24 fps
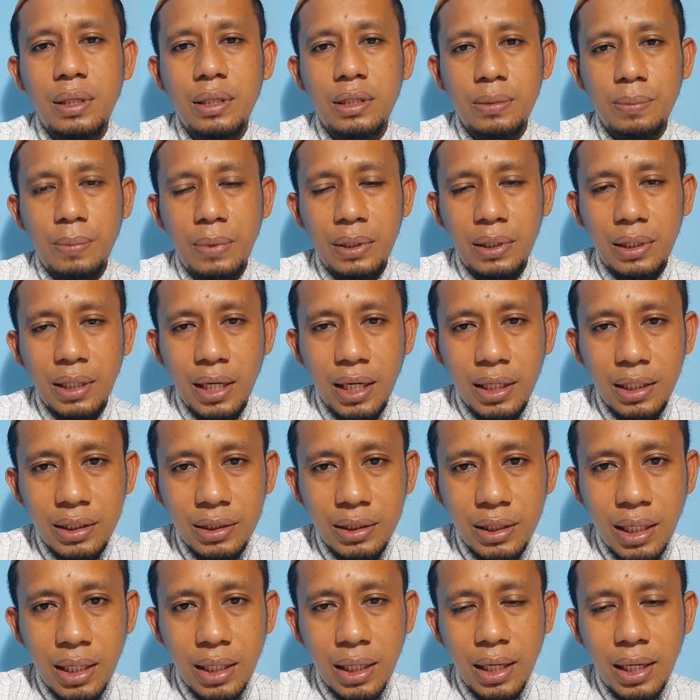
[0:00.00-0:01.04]
Sementara di
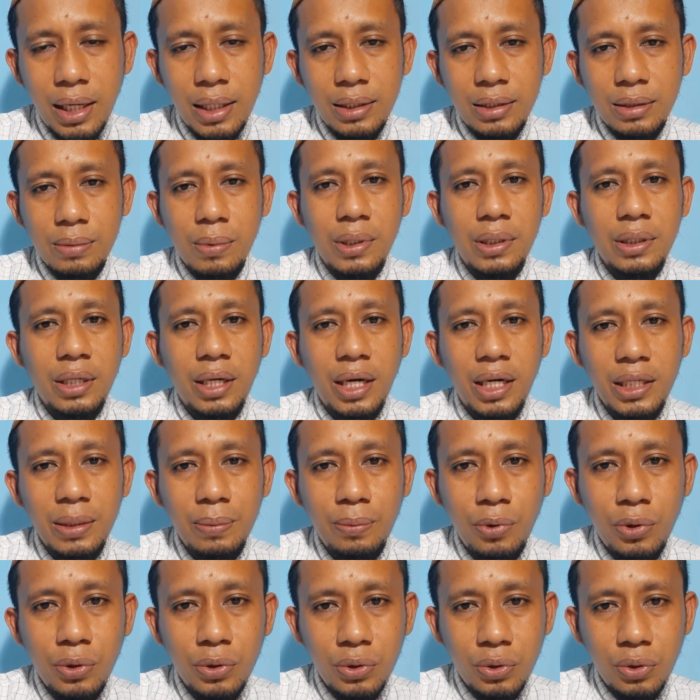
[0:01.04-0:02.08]
jalan, sementara di
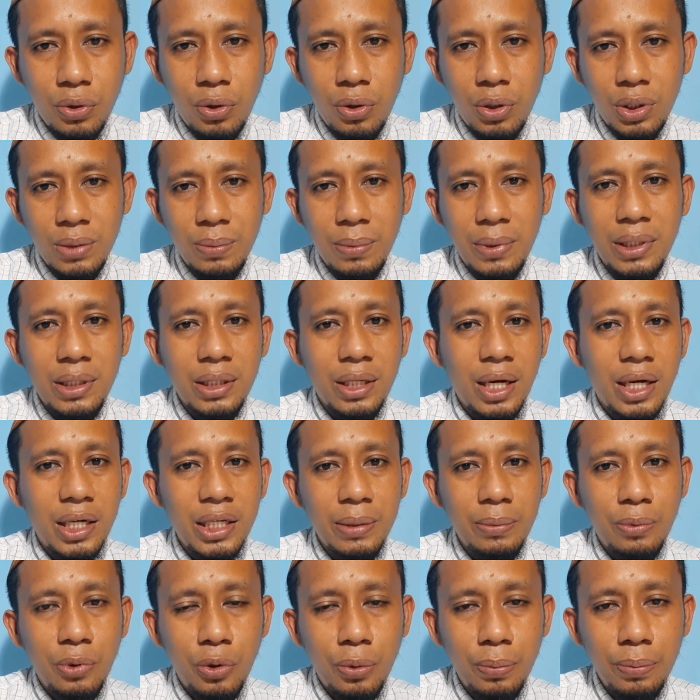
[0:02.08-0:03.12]
motor, sementara
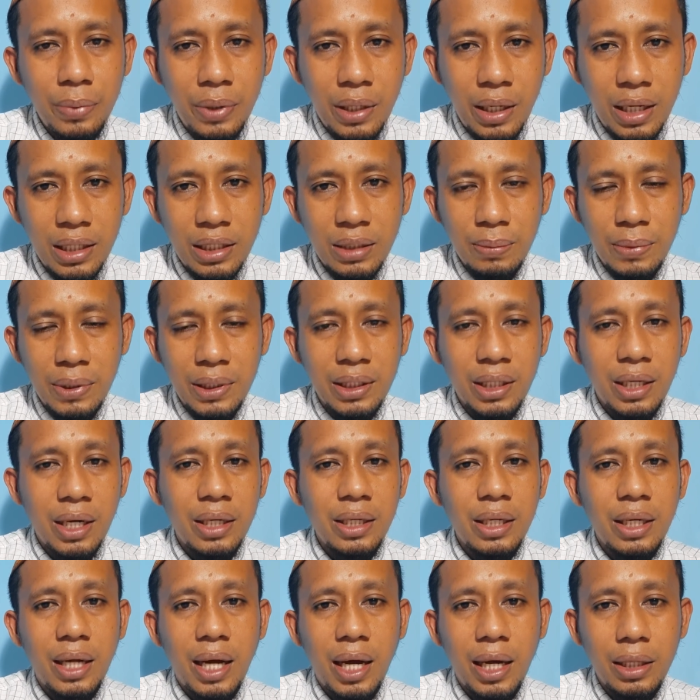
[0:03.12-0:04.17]
di mobil, sementara
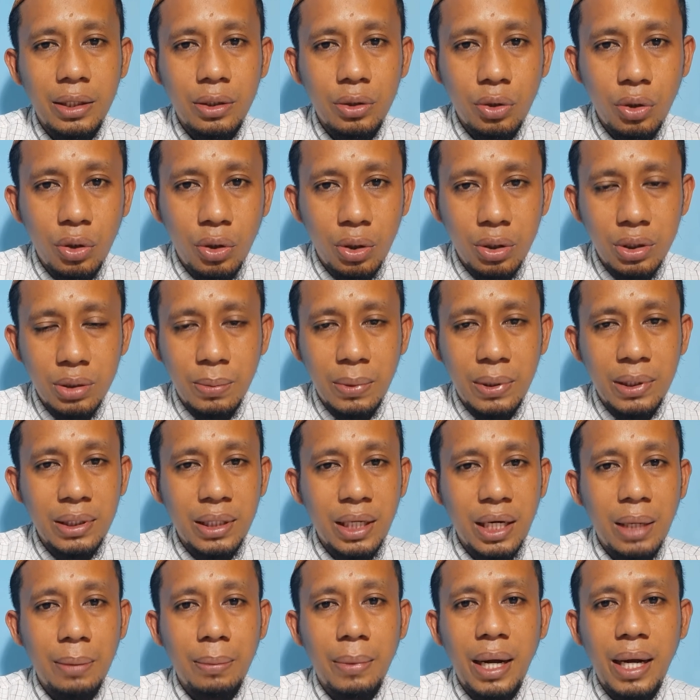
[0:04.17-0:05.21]
di kantor,
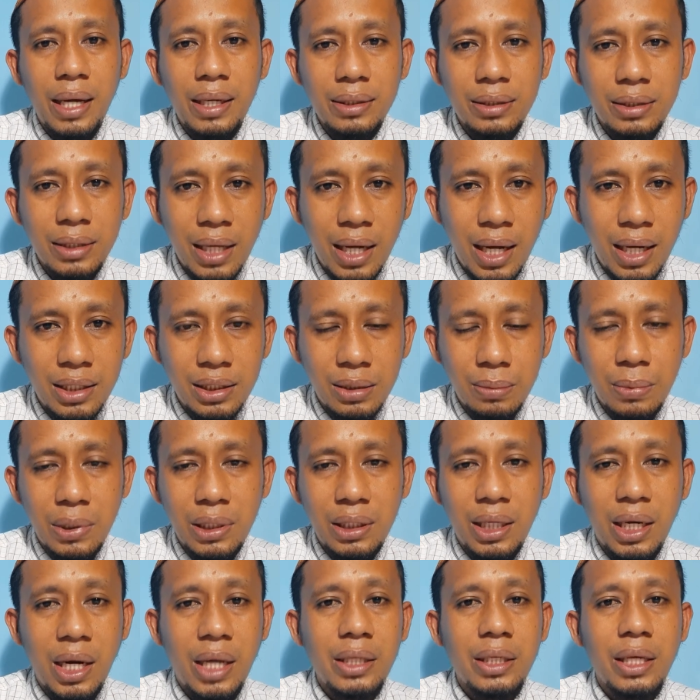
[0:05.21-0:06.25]
sementara masak,
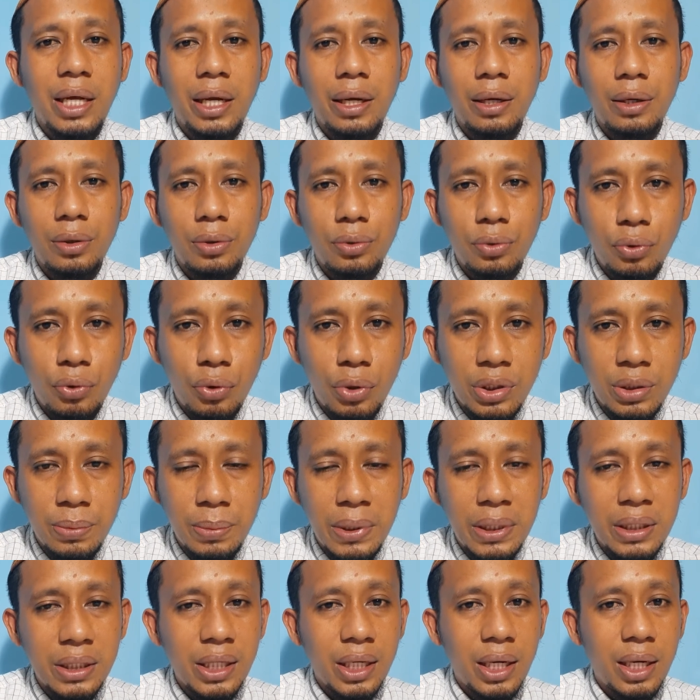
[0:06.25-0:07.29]
sementara nyangkul,
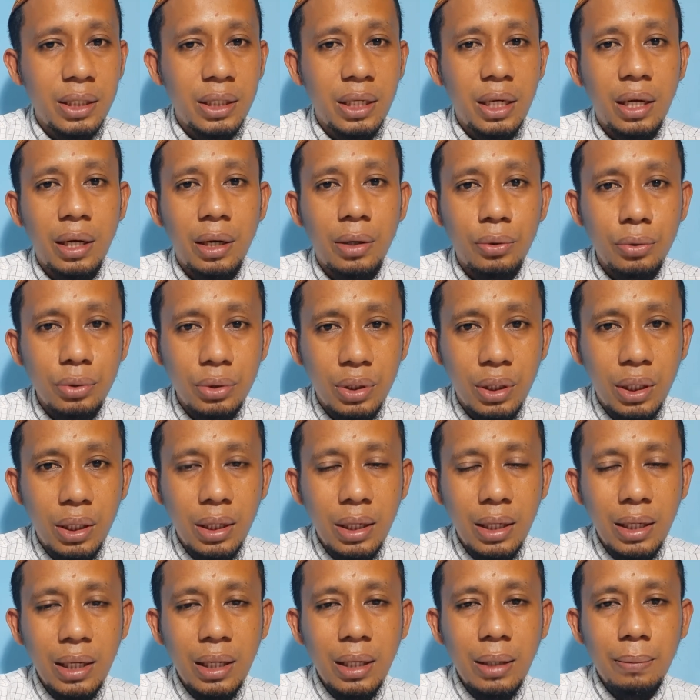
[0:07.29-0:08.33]
sementara di laut,
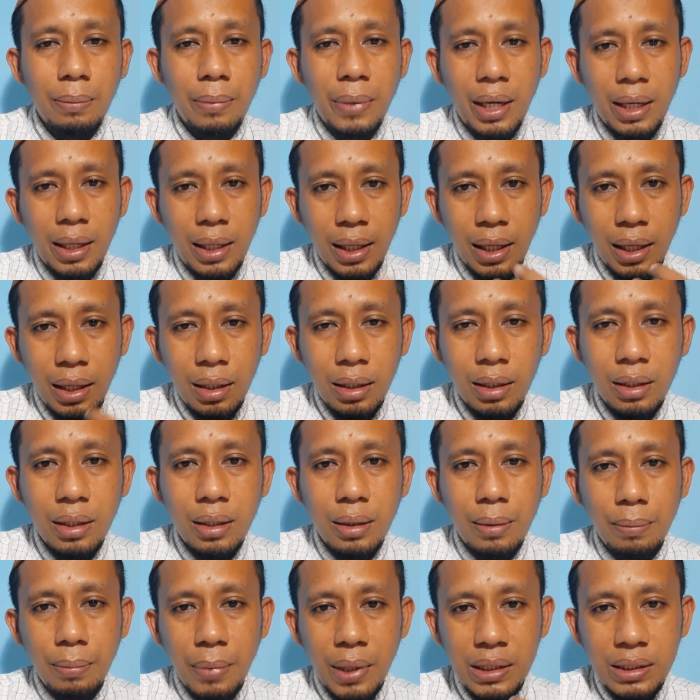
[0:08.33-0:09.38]
maka
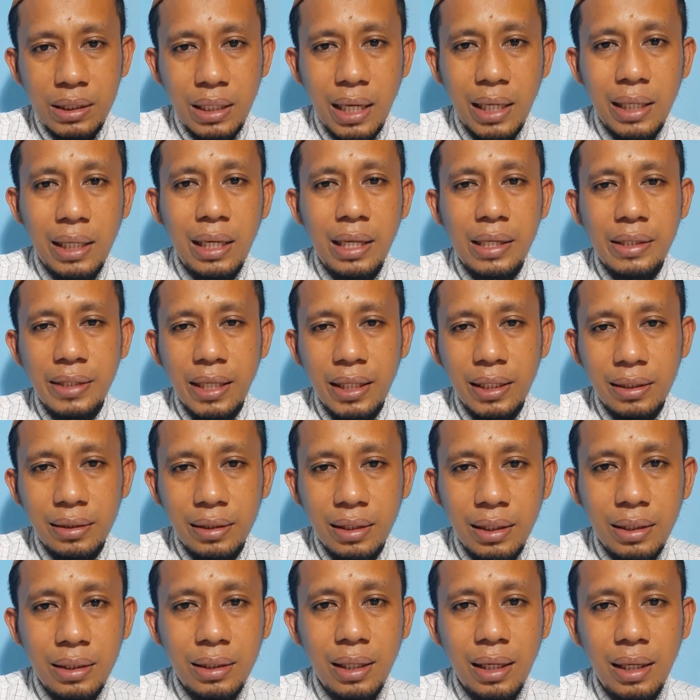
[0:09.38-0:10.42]
basahi lisan
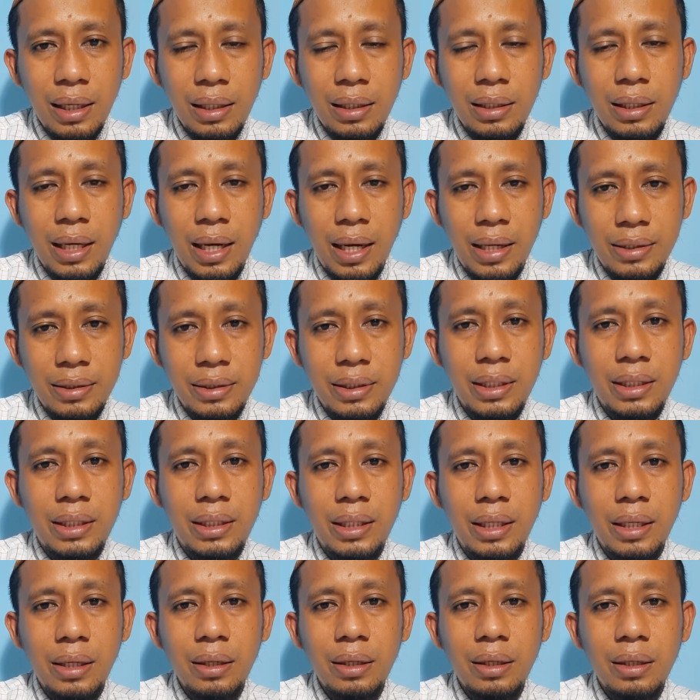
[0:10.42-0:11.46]
kita dengan
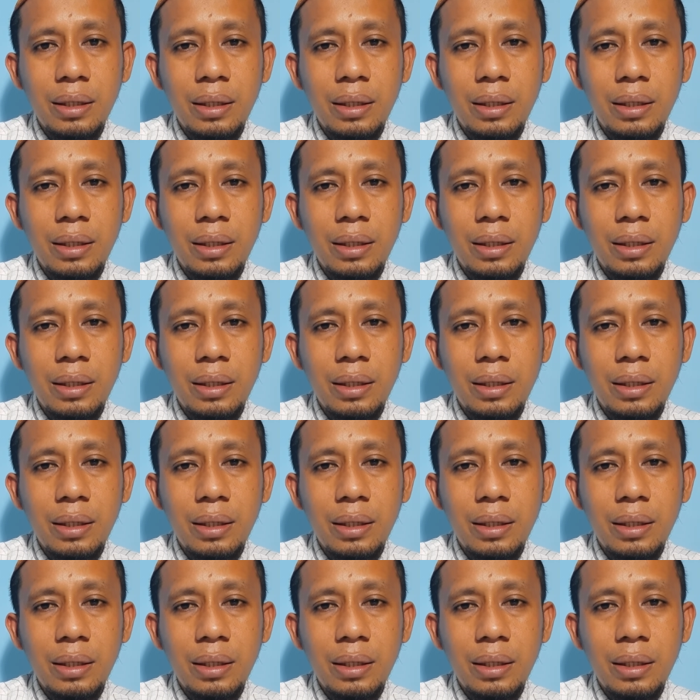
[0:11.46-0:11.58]
zikir,